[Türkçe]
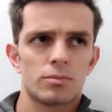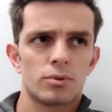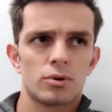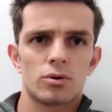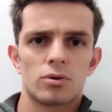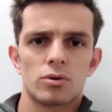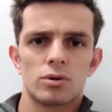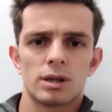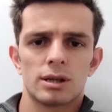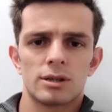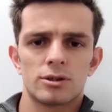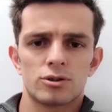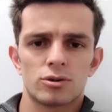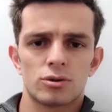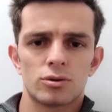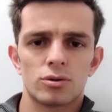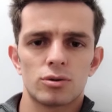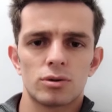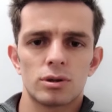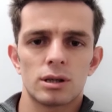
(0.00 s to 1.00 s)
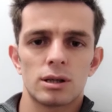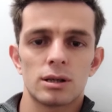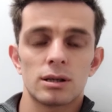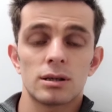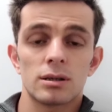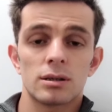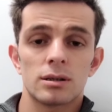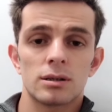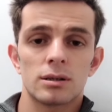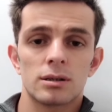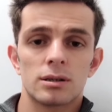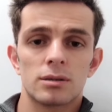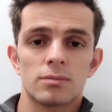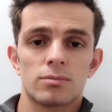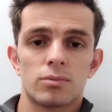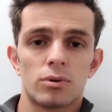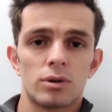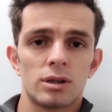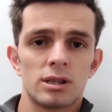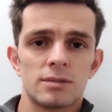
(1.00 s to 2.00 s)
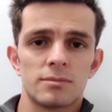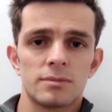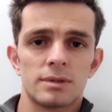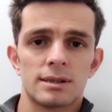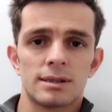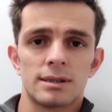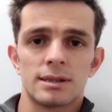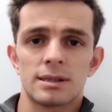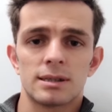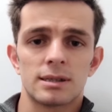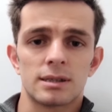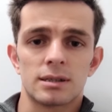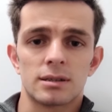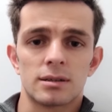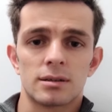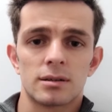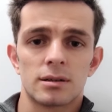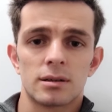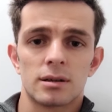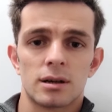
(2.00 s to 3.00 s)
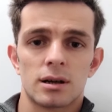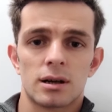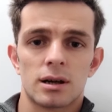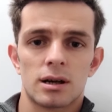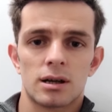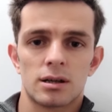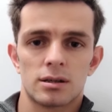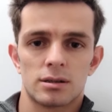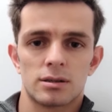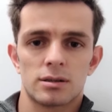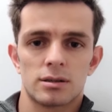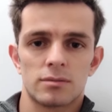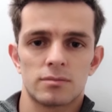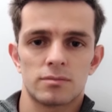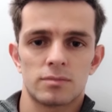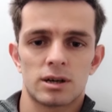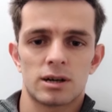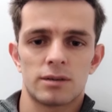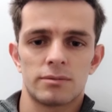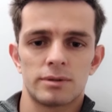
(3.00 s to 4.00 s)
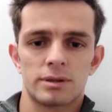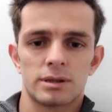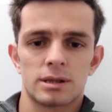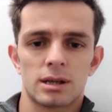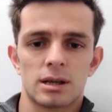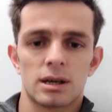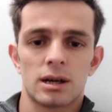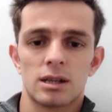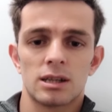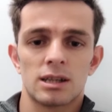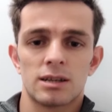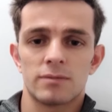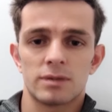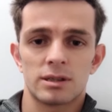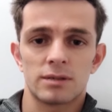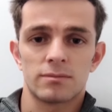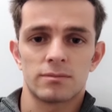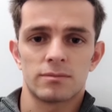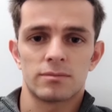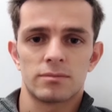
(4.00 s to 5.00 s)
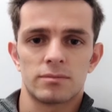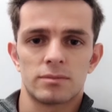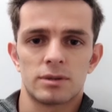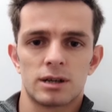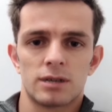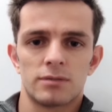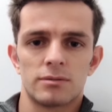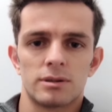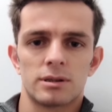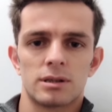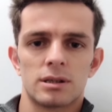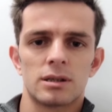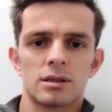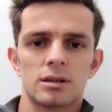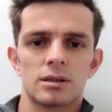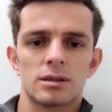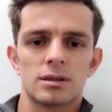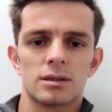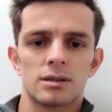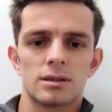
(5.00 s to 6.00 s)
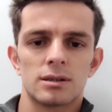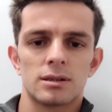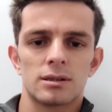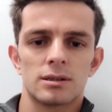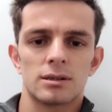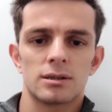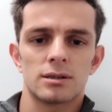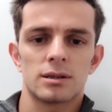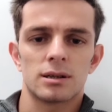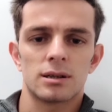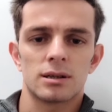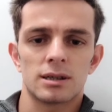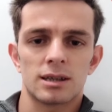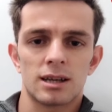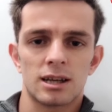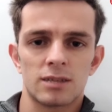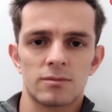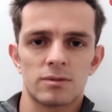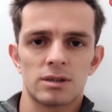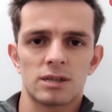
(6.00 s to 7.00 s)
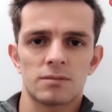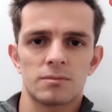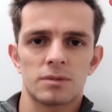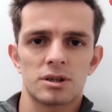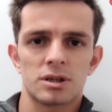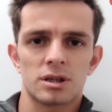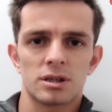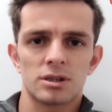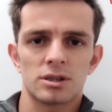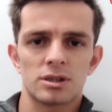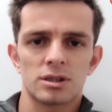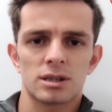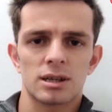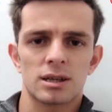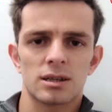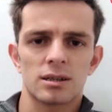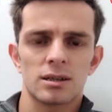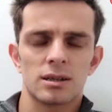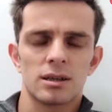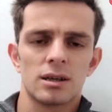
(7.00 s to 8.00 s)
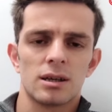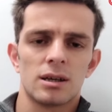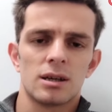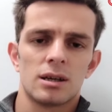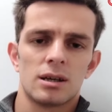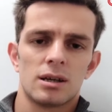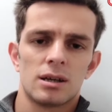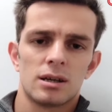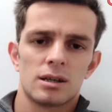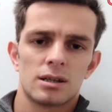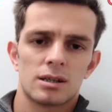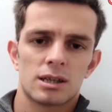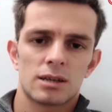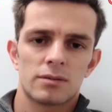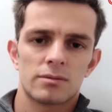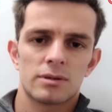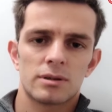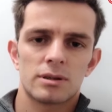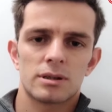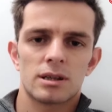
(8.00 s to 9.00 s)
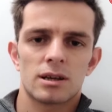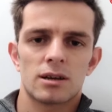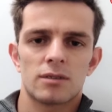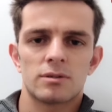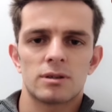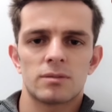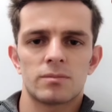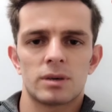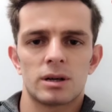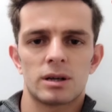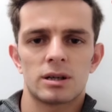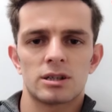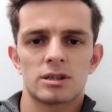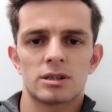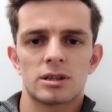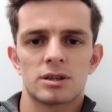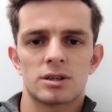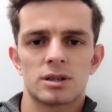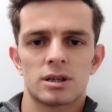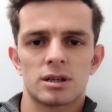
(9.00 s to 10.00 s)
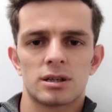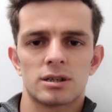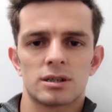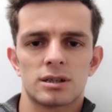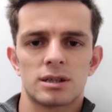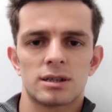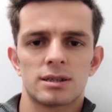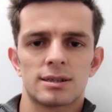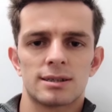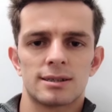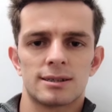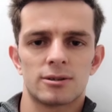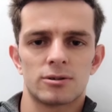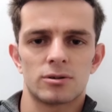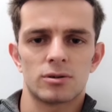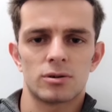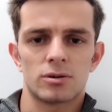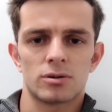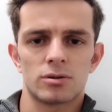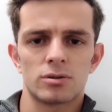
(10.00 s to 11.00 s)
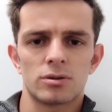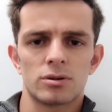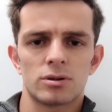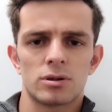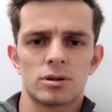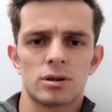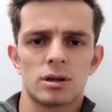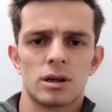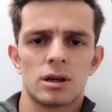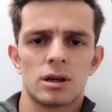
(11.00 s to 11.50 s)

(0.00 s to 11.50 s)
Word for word: bir olayın şokuyla e, polis misin nesin babında anlamadım babında e, derdimi anlatmaya çalışırken tabi devamlı bağırışlar çağırışlar siz de gördünüz.